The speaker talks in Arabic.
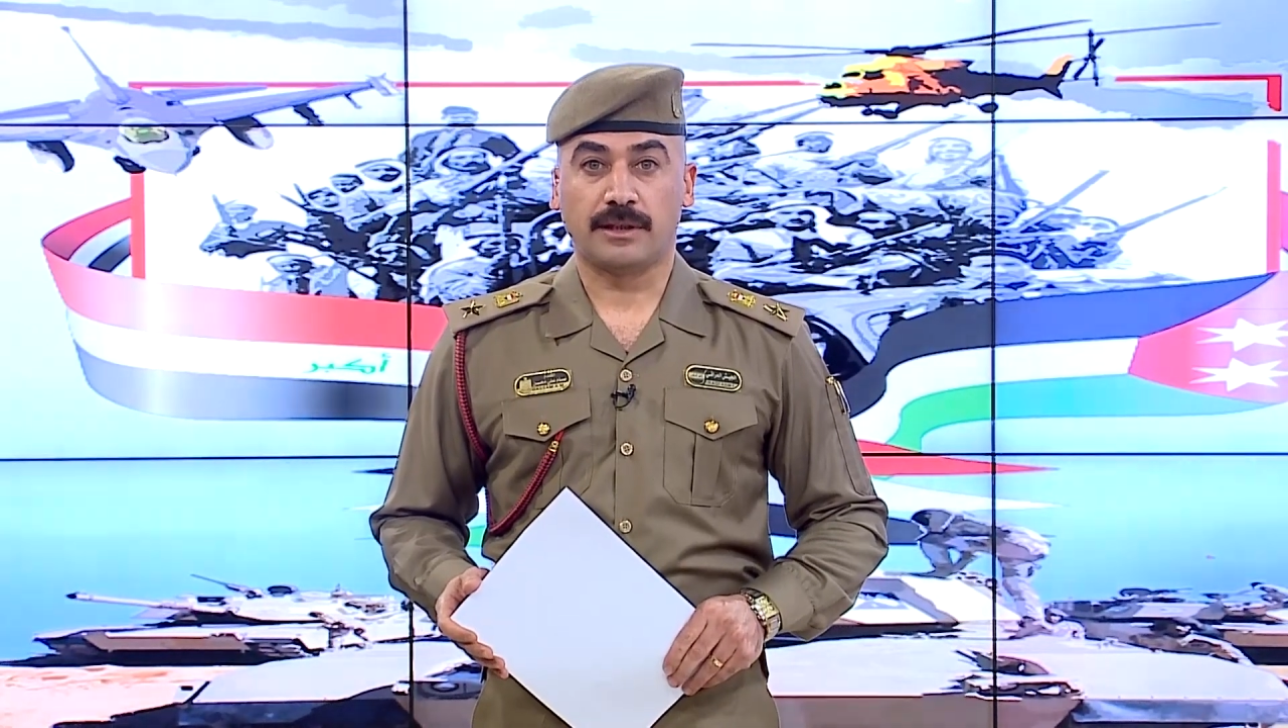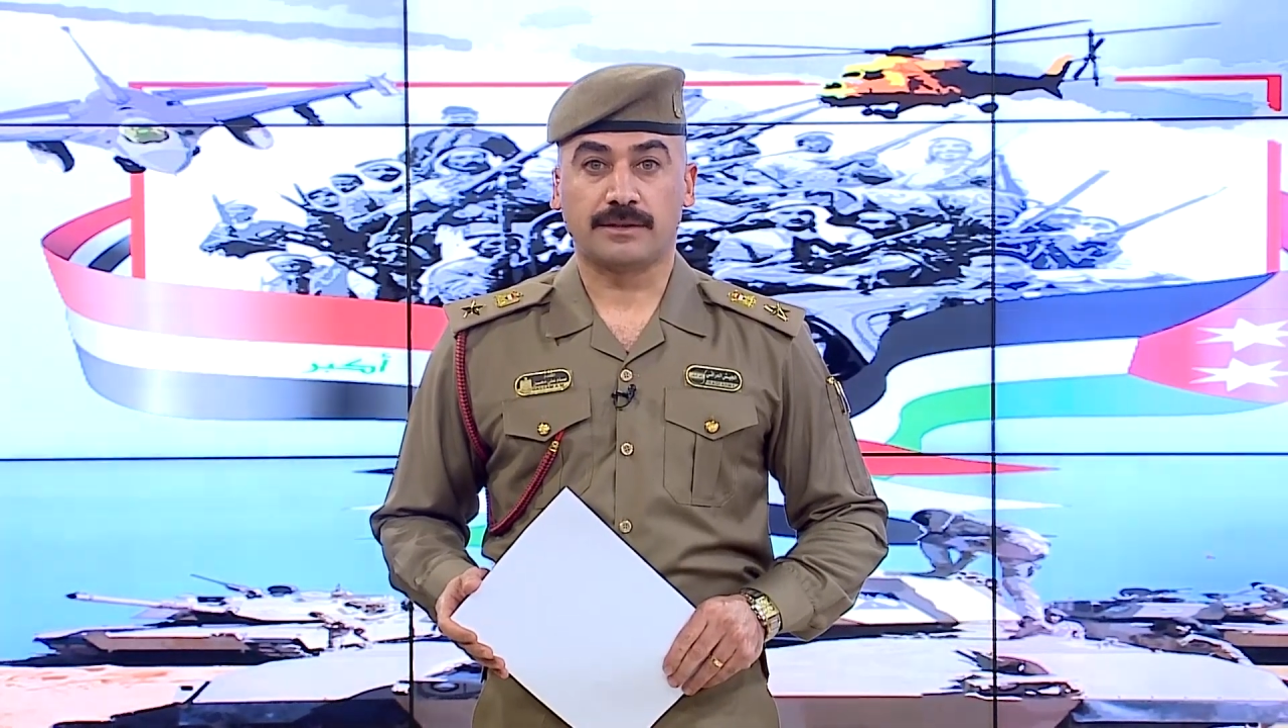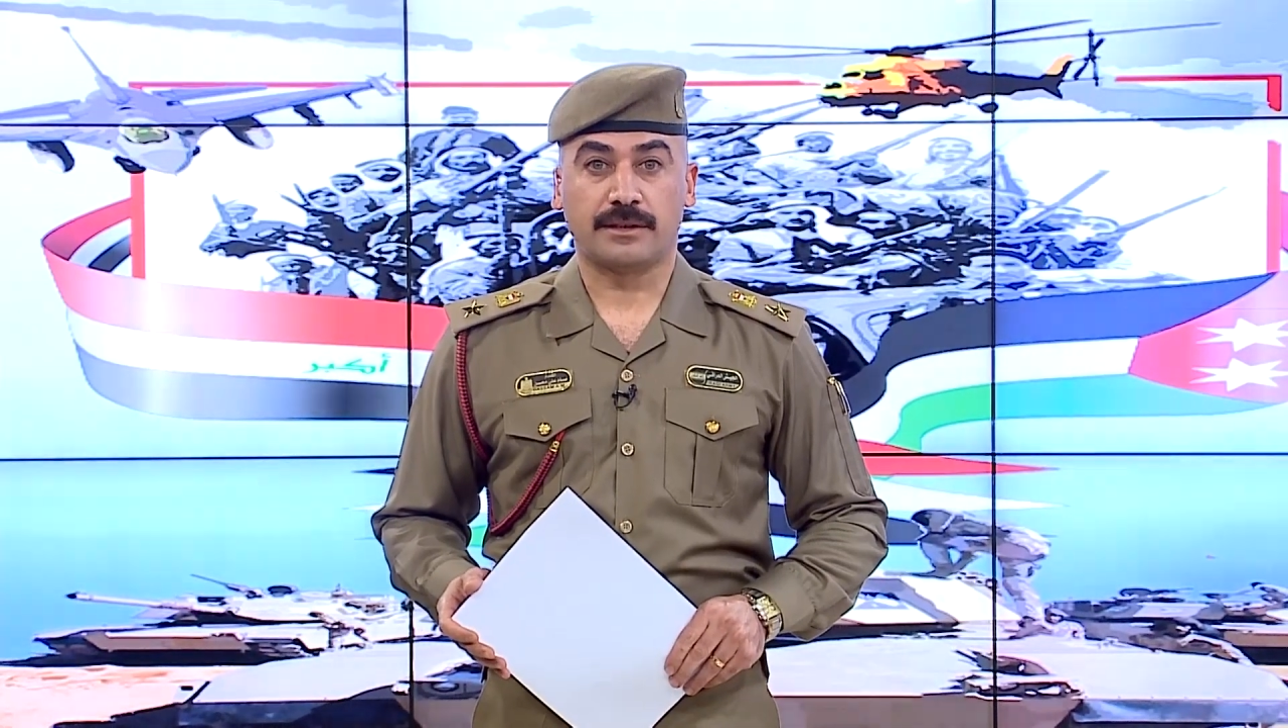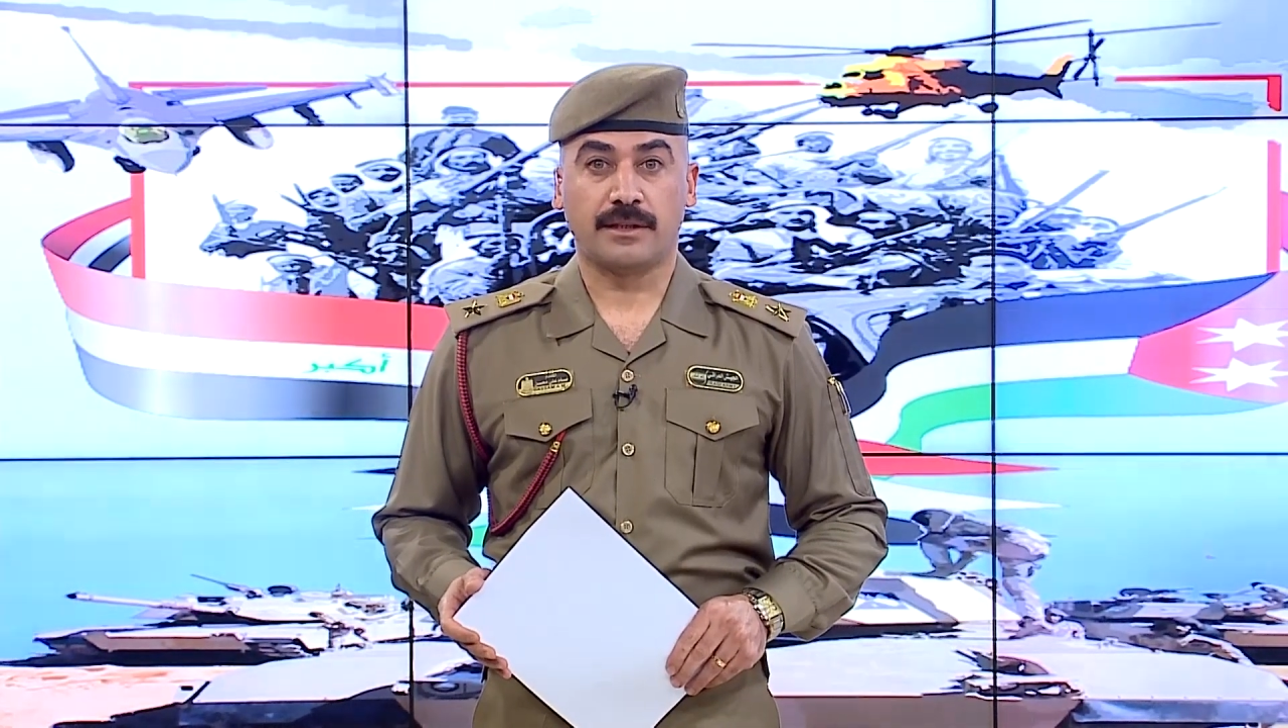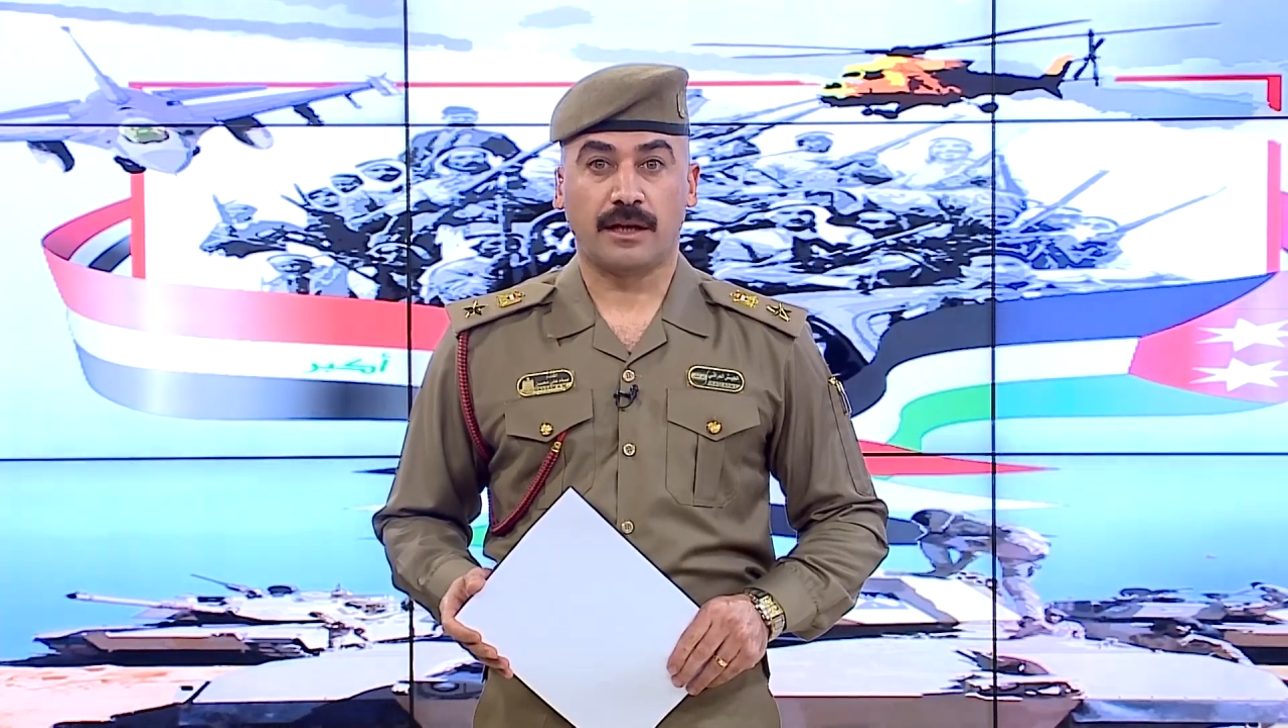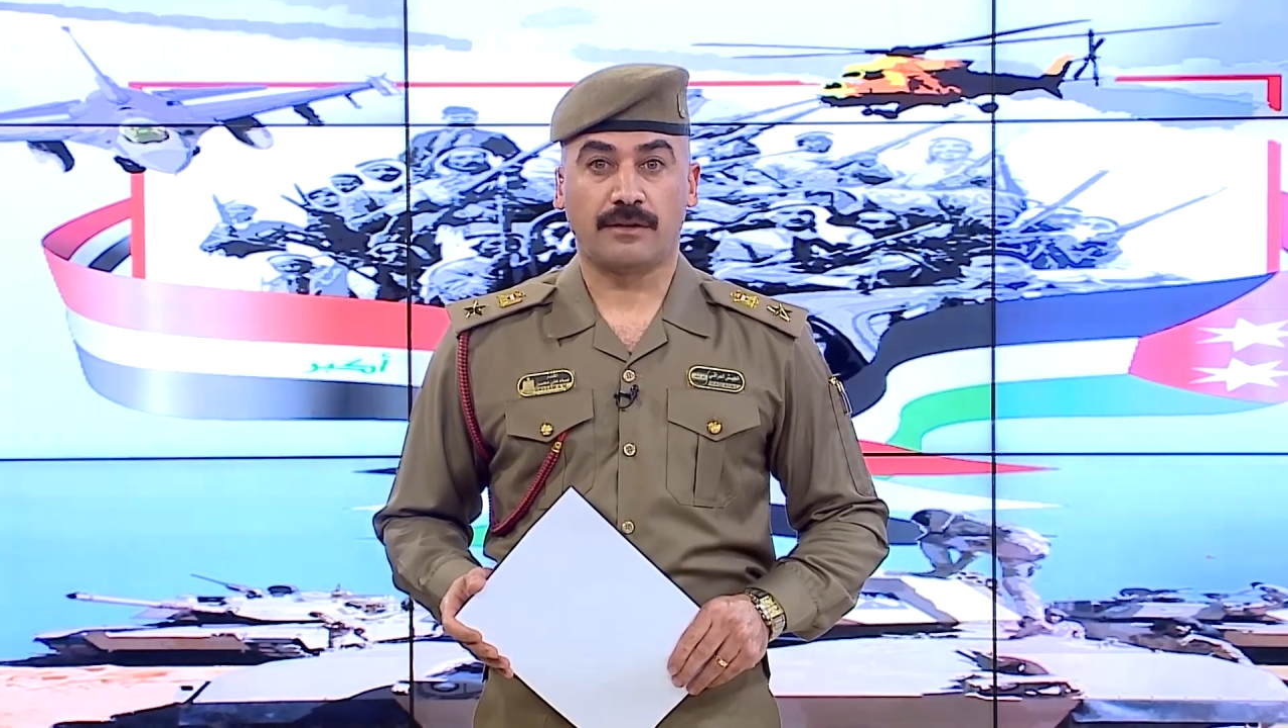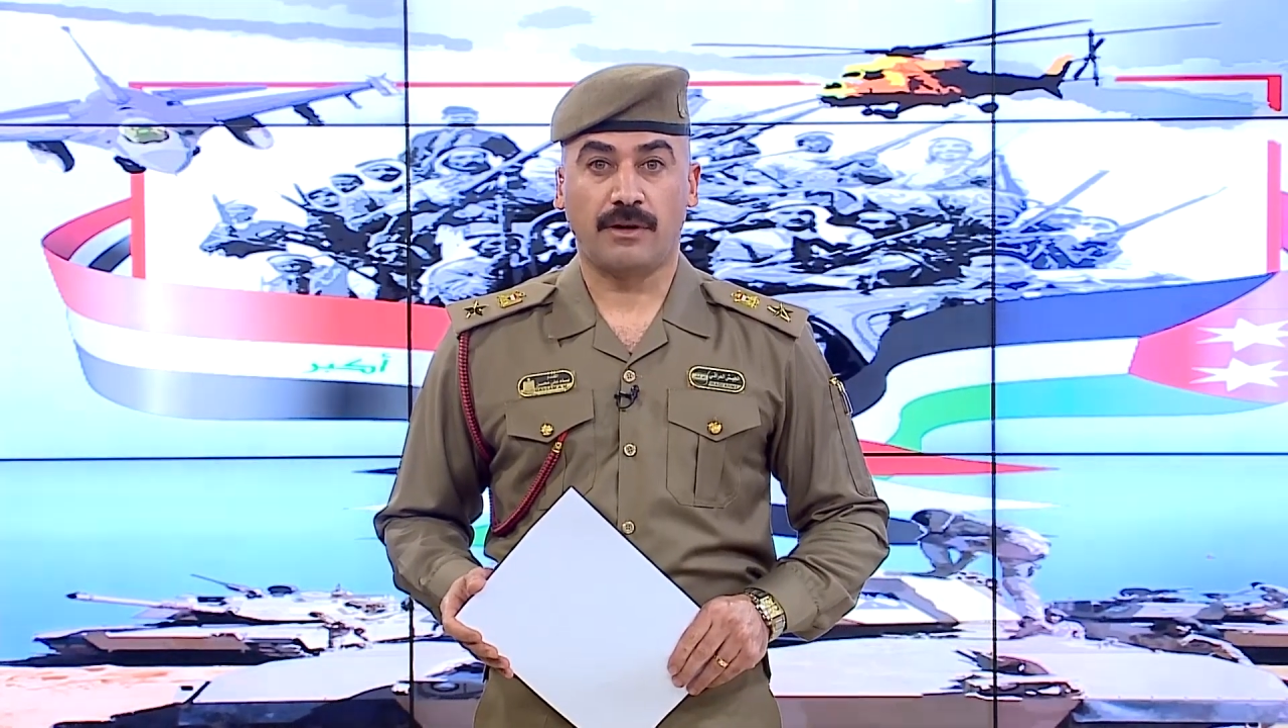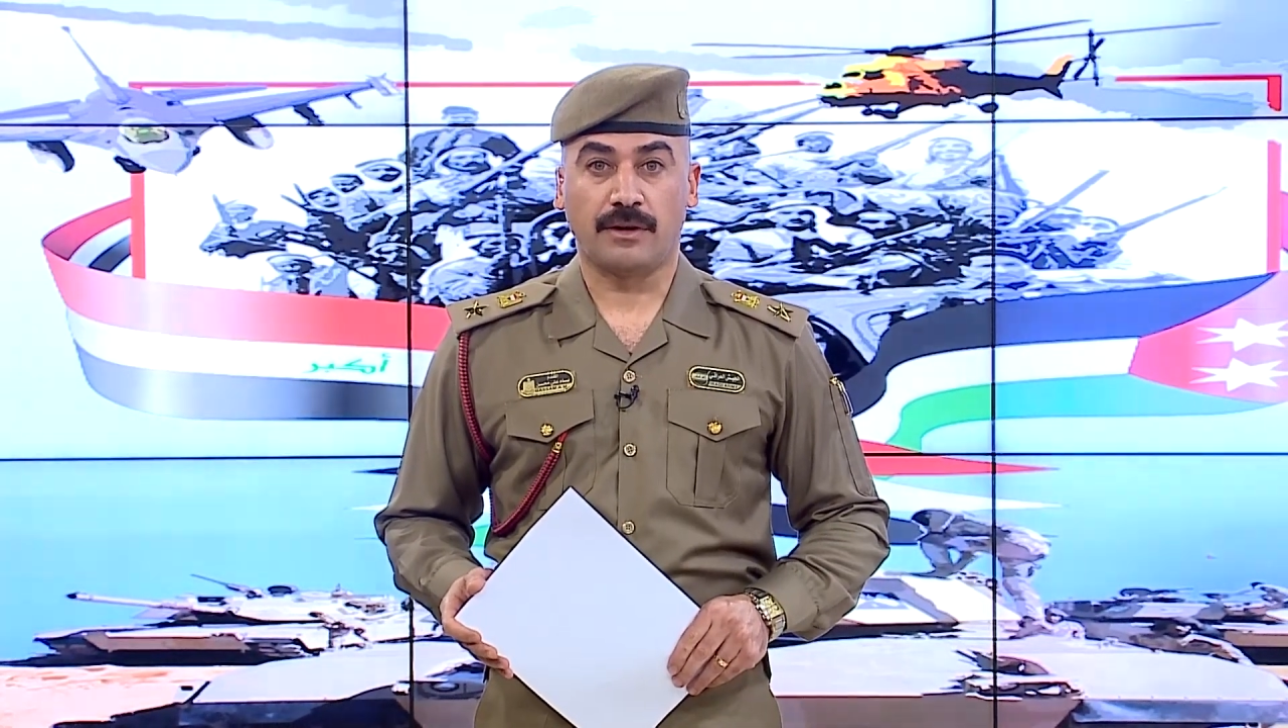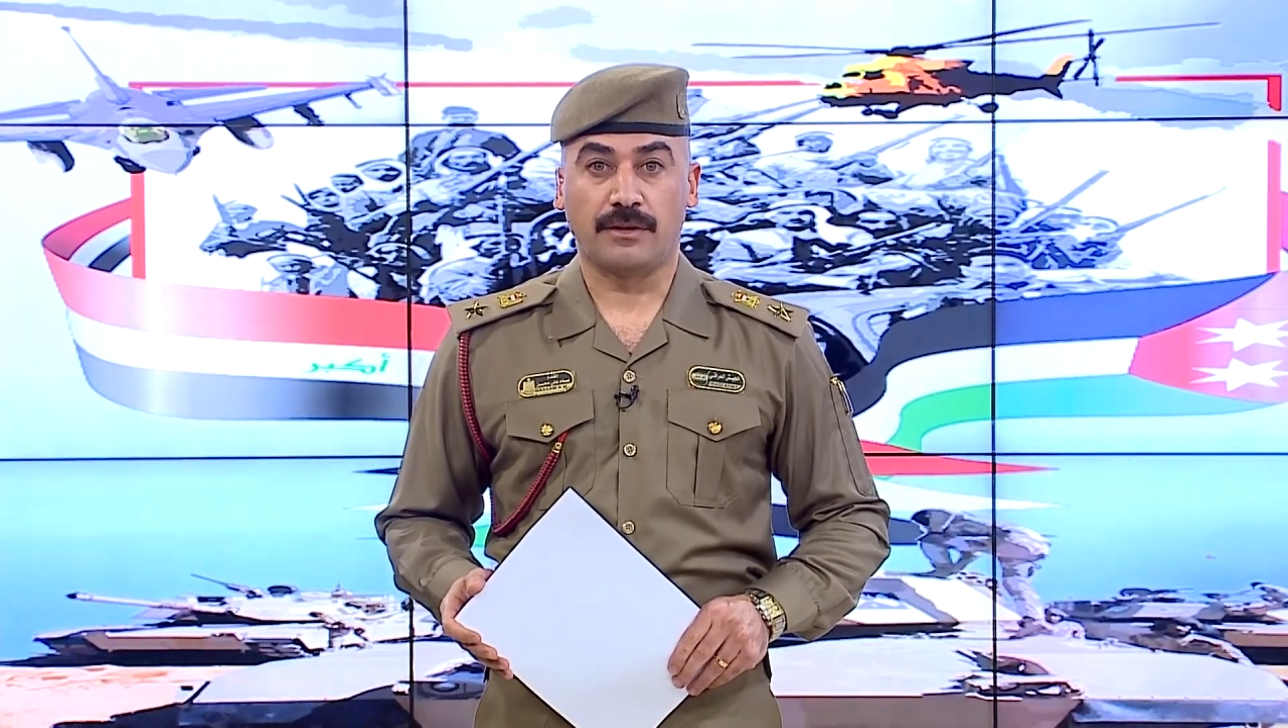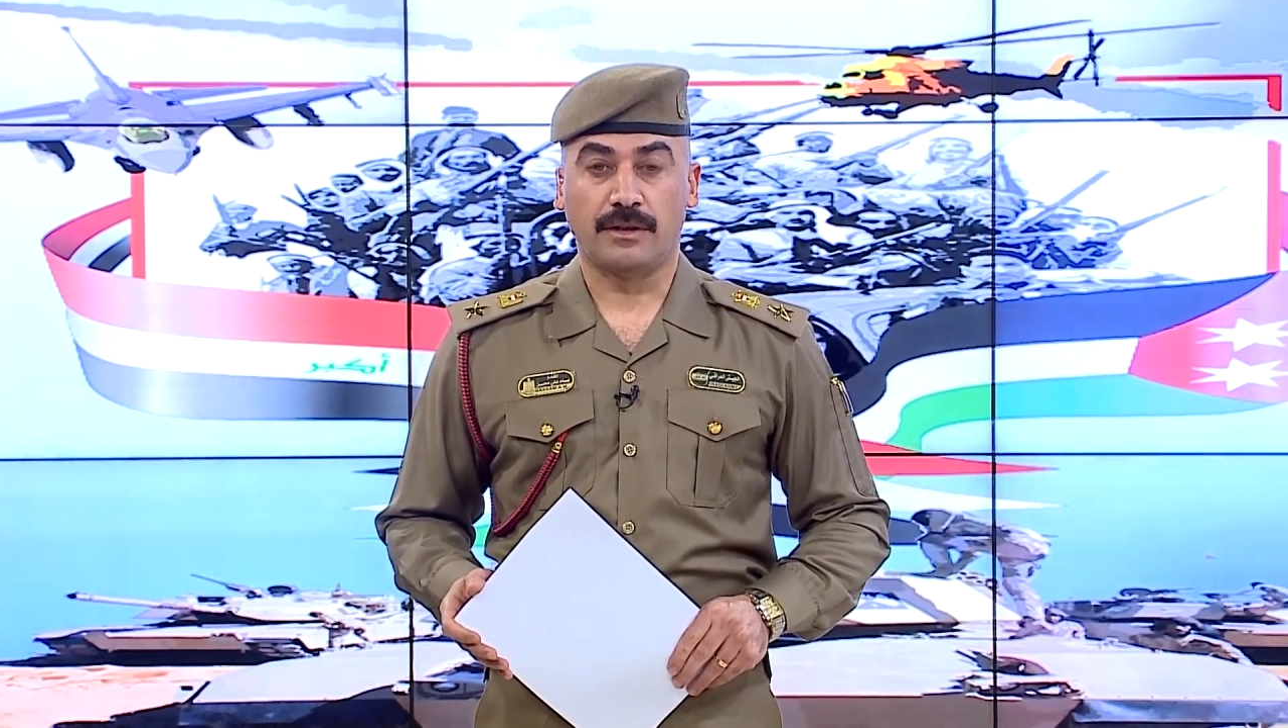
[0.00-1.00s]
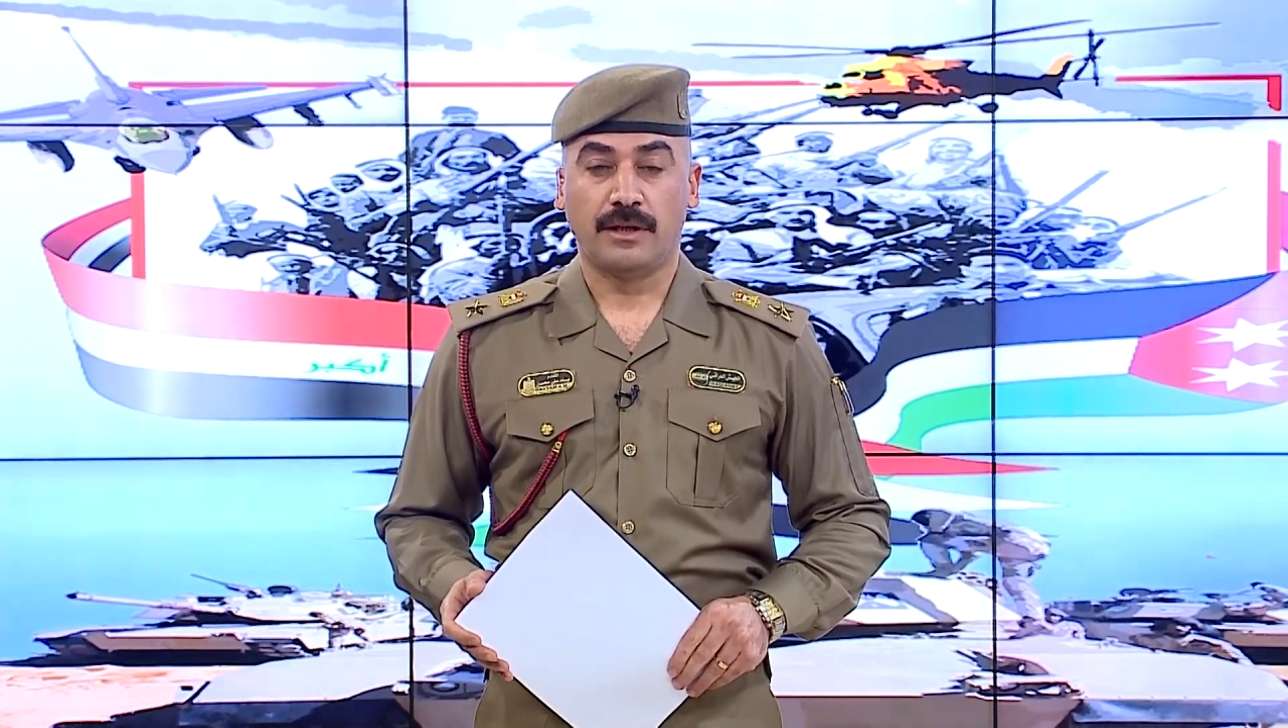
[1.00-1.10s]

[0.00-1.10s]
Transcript: ستار فاضل